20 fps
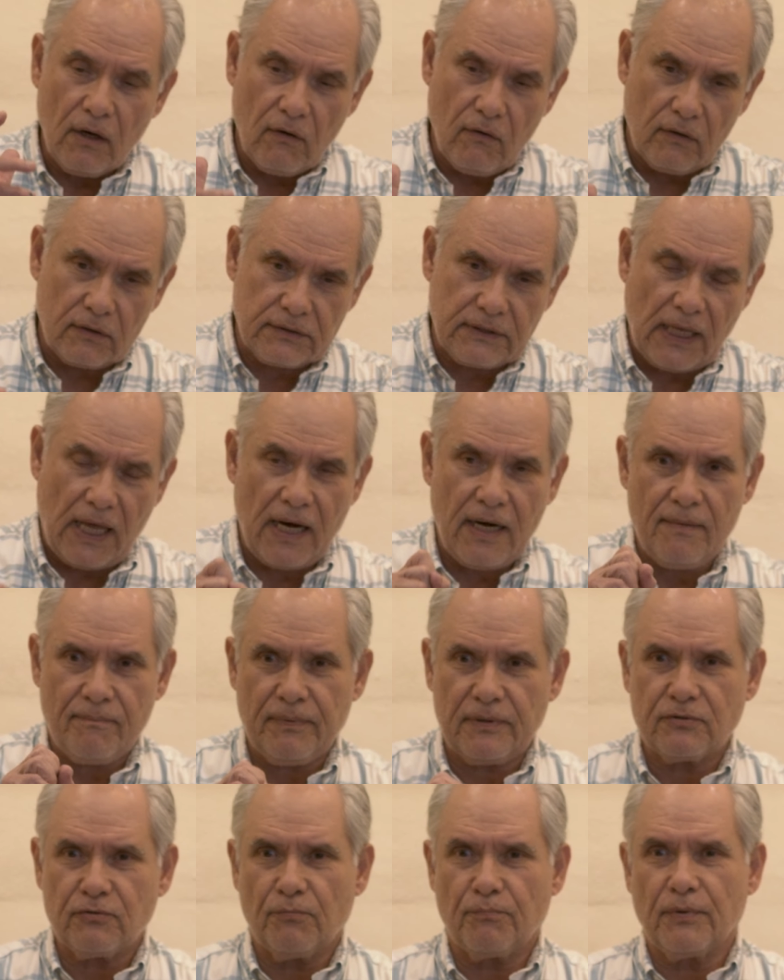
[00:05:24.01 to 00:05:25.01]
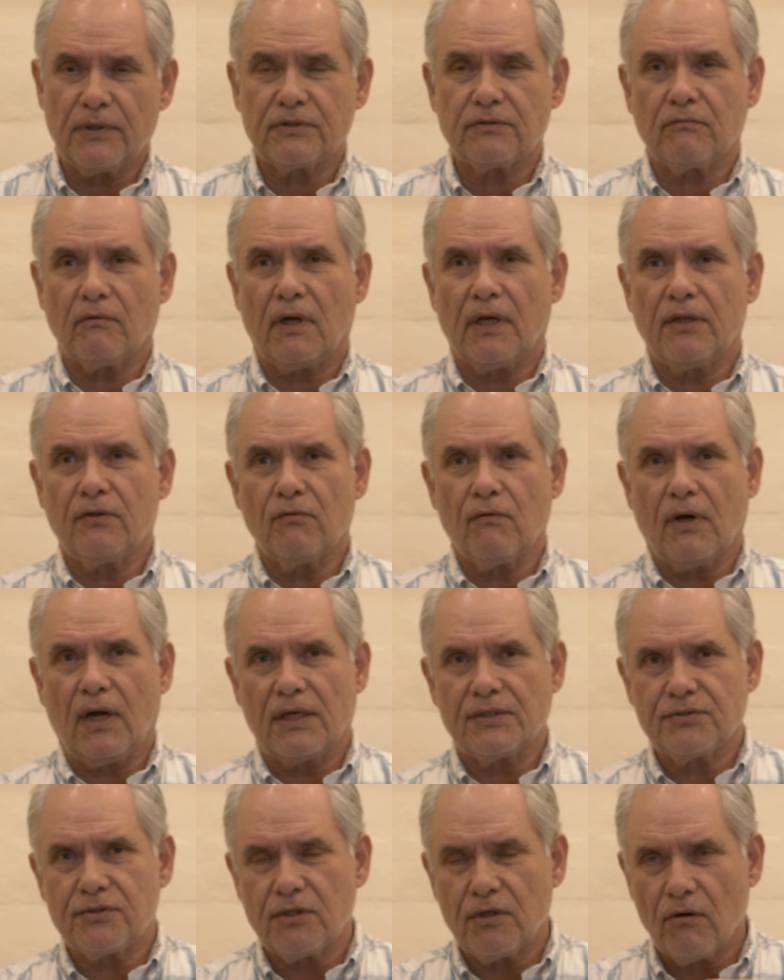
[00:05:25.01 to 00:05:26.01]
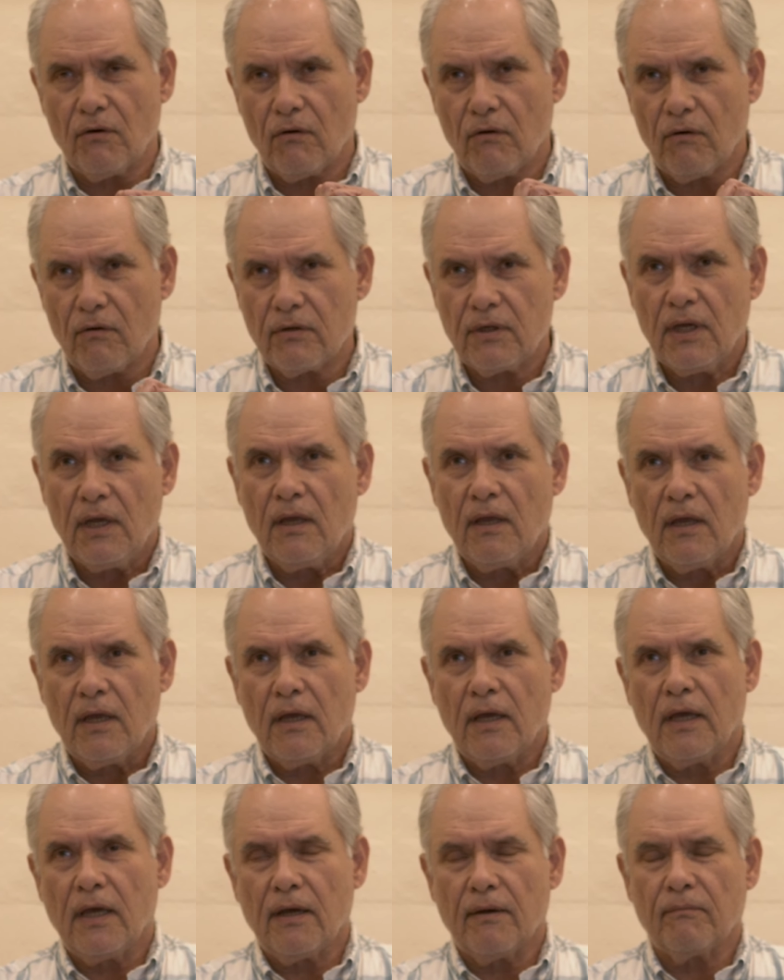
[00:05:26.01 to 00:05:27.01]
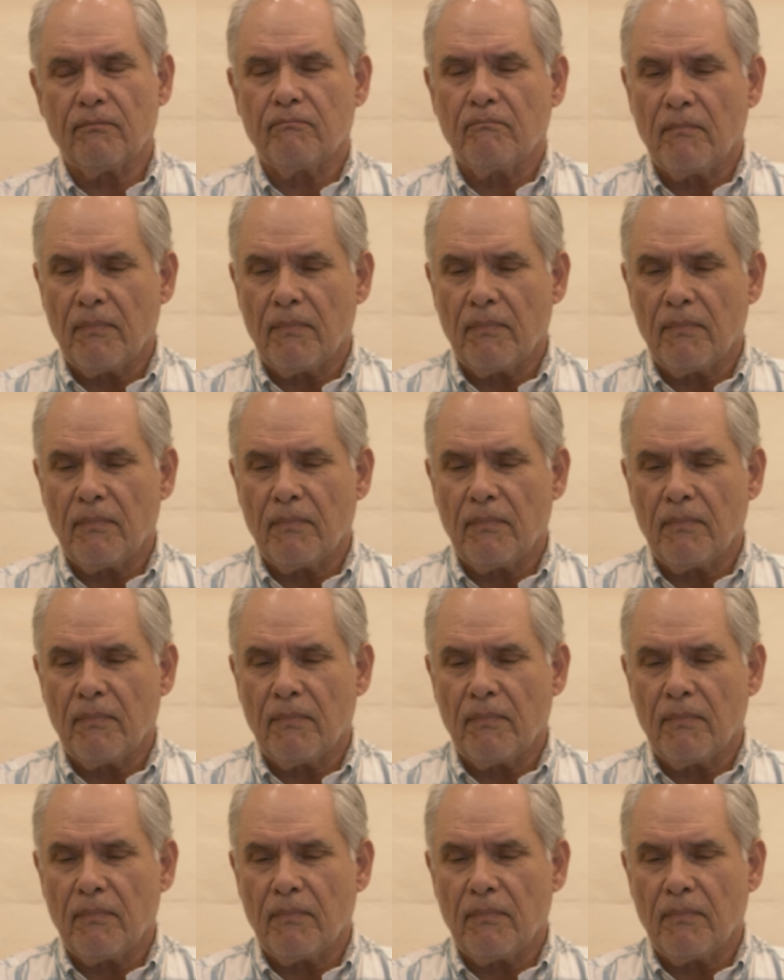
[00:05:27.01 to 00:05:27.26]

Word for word: cortar el presupuesto a la educación, eh,